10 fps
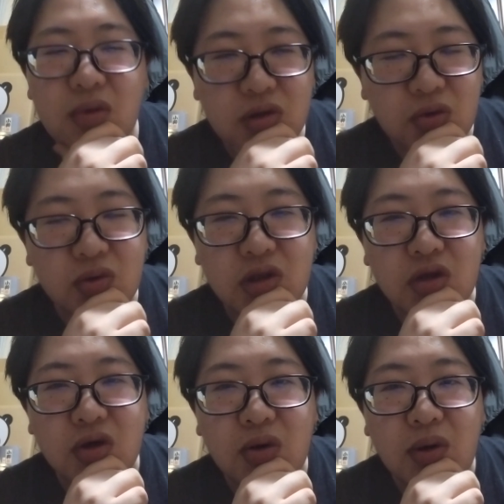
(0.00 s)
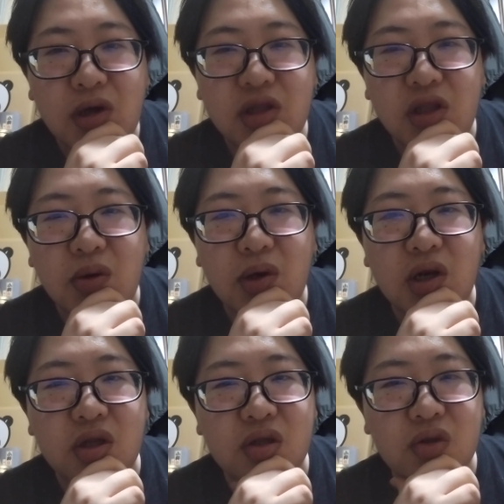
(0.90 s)
まあどうなってるかわかんないわけ
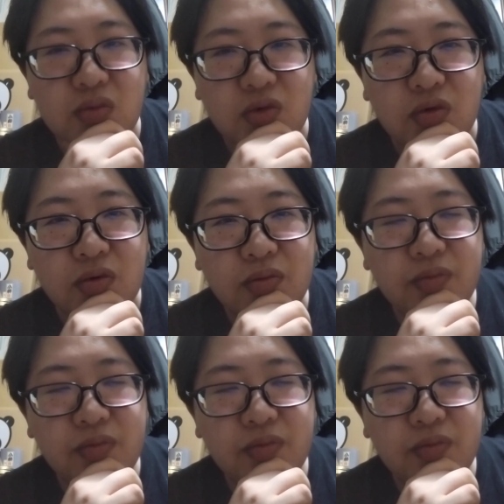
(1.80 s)
なんですけども、